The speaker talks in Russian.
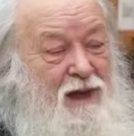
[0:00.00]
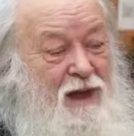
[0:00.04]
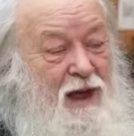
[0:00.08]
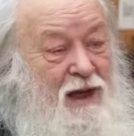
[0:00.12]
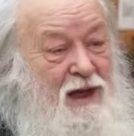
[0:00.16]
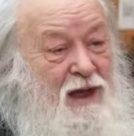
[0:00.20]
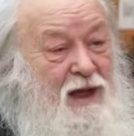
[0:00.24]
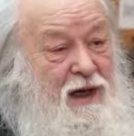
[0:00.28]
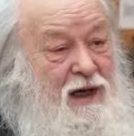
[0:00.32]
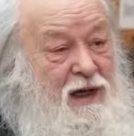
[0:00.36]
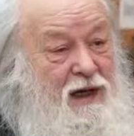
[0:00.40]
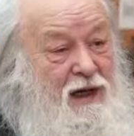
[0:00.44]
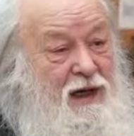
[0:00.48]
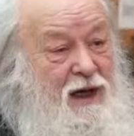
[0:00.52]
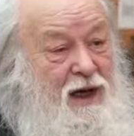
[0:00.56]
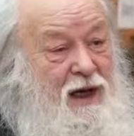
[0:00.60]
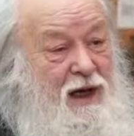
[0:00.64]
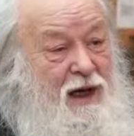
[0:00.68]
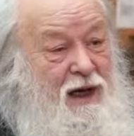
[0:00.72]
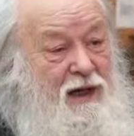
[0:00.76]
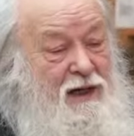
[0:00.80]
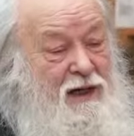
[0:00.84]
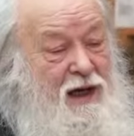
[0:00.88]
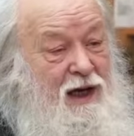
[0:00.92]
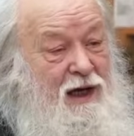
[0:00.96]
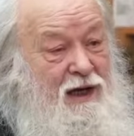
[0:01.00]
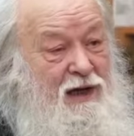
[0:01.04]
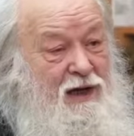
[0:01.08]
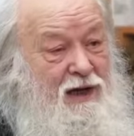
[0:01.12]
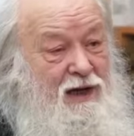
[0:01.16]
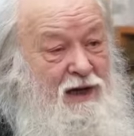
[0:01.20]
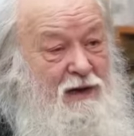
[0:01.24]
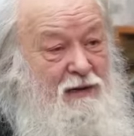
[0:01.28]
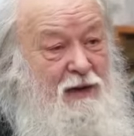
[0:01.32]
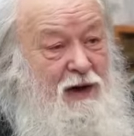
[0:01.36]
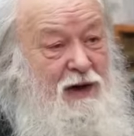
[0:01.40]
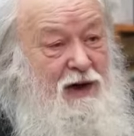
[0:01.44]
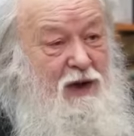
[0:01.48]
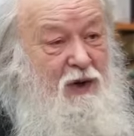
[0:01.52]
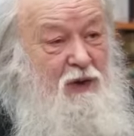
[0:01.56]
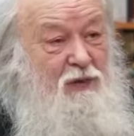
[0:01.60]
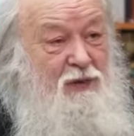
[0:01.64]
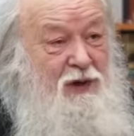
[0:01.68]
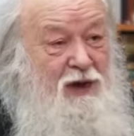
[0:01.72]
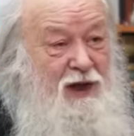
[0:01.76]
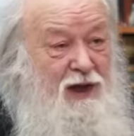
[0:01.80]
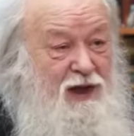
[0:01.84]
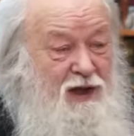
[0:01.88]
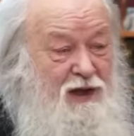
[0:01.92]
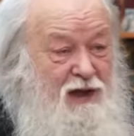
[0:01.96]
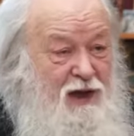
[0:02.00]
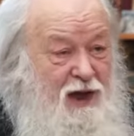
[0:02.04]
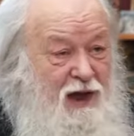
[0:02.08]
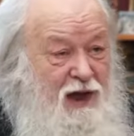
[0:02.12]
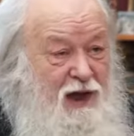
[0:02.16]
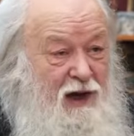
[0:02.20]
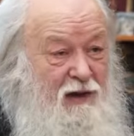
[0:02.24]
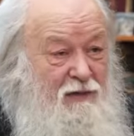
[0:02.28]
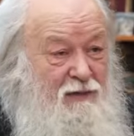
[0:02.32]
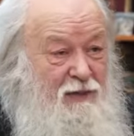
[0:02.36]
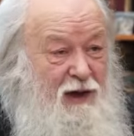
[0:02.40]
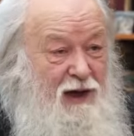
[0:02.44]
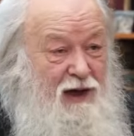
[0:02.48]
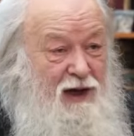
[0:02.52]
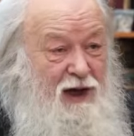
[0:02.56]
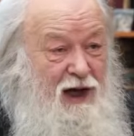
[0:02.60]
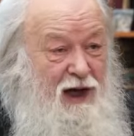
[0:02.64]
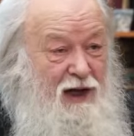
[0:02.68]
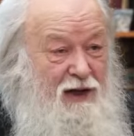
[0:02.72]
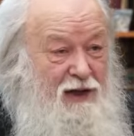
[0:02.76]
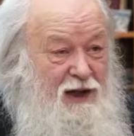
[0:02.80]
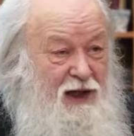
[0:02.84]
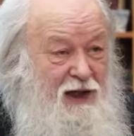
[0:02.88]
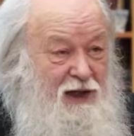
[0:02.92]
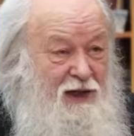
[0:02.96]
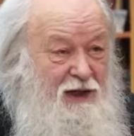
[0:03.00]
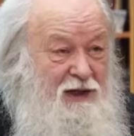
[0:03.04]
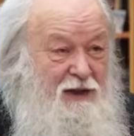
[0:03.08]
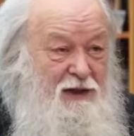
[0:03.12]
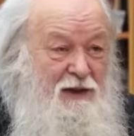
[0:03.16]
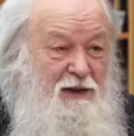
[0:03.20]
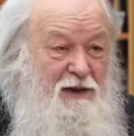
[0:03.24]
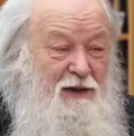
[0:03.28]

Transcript: Она, она не могла умереть, пока она